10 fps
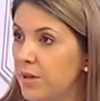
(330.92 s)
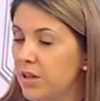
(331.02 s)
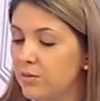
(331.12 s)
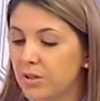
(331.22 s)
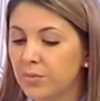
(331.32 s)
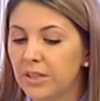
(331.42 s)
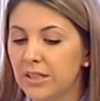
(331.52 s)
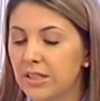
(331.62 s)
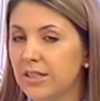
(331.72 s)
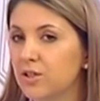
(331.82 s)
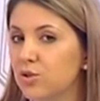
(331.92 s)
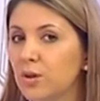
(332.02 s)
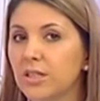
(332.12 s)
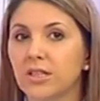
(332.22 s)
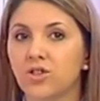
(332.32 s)
менее, вот смотрите, если что
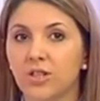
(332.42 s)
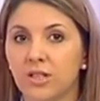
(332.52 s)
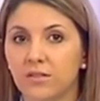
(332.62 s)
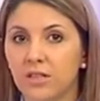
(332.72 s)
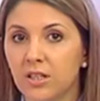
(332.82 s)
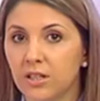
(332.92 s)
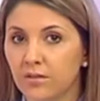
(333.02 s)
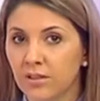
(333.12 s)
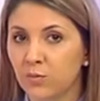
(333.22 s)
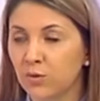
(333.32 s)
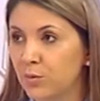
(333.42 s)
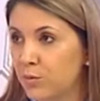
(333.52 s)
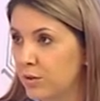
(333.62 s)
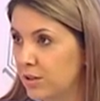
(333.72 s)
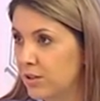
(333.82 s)
касается частного сектора, возможно,
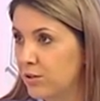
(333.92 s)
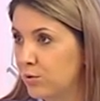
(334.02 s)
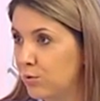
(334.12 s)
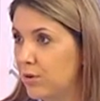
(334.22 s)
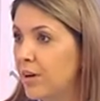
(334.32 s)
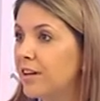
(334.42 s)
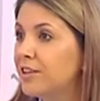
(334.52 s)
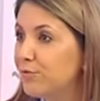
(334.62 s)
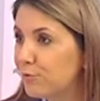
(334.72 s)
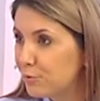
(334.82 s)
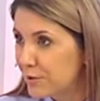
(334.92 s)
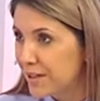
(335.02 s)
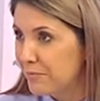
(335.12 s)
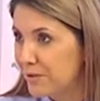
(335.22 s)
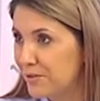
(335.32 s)
просто те, кто не в
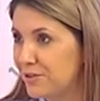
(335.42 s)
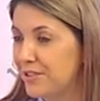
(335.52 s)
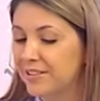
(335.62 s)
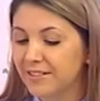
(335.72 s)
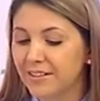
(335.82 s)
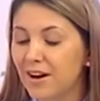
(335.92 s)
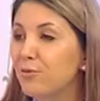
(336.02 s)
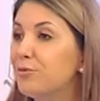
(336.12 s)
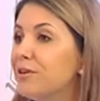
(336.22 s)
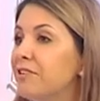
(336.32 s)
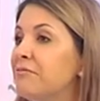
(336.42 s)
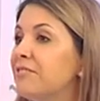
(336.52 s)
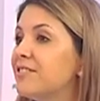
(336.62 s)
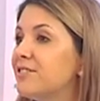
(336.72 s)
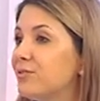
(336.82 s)
курсе, опять же, э, какую
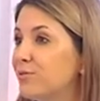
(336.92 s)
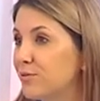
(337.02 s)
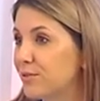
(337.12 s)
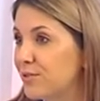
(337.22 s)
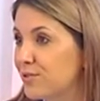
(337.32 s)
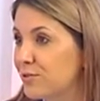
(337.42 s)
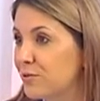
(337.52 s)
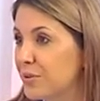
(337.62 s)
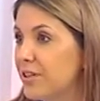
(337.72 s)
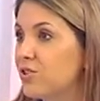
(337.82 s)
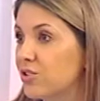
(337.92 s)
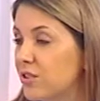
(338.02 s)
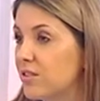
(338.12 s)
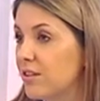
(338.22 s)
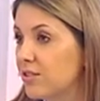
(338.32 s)
именно территорию должны выбирать
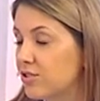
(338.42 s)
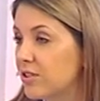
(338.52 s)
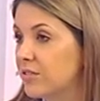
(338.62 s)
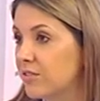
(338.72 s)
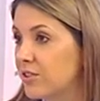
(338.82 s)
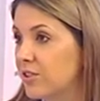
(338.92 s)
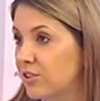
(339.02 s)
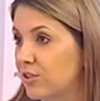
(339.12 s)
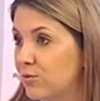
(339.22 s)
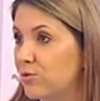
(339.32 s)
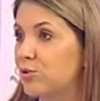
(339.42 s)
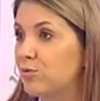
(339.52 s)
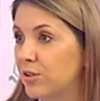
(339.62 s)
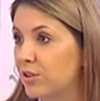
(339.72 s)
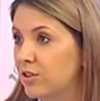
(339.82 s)
жители частного сектора? То есть
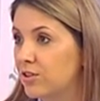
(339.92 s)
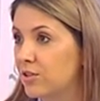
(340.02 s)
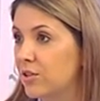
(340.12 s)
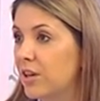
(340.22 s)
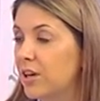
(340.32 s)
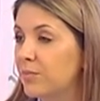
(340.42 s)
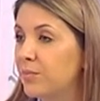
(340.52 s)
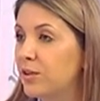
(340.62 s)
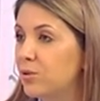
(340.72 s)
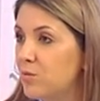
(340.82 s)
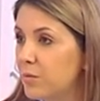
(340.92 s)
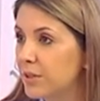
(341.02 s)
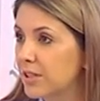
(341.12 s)
что они должны? Ну, перед домом